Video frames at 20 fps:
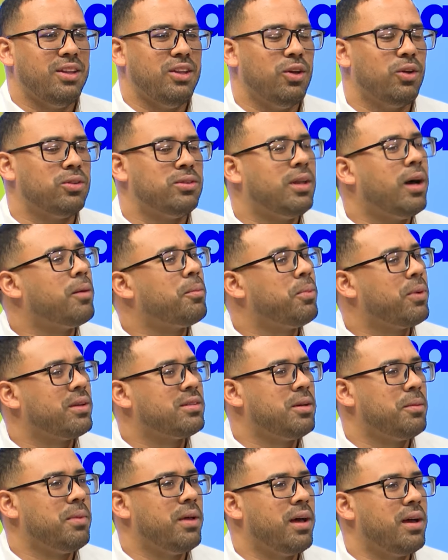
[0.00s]
optar por
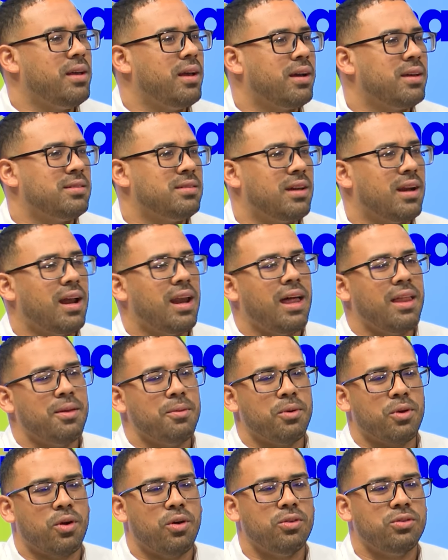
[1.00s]
esa medalla que será la de
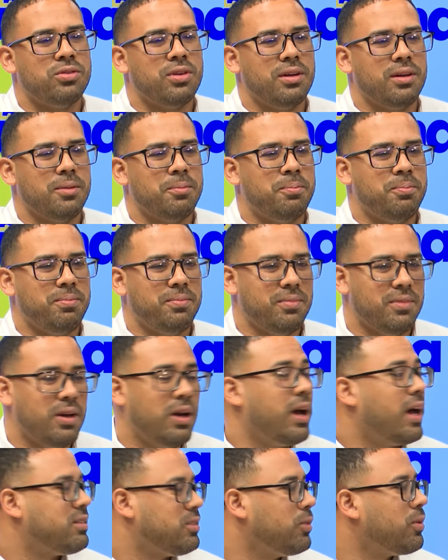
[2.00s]
bronce,
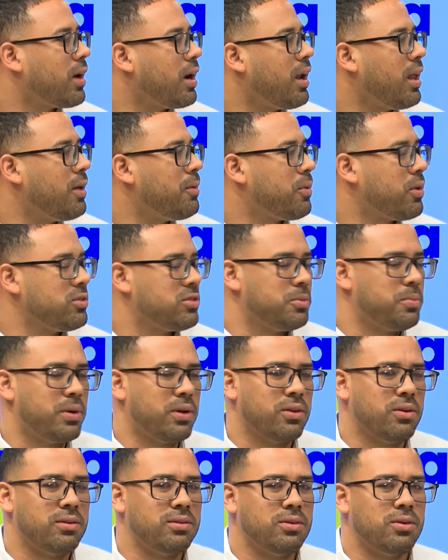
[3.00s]
eh, asegurar la de bronce,
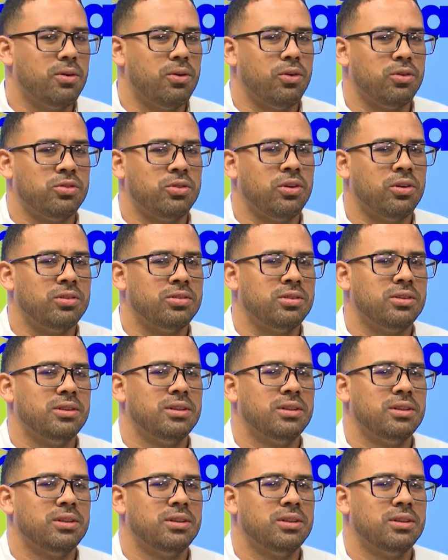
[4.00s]
perdón, con los dos.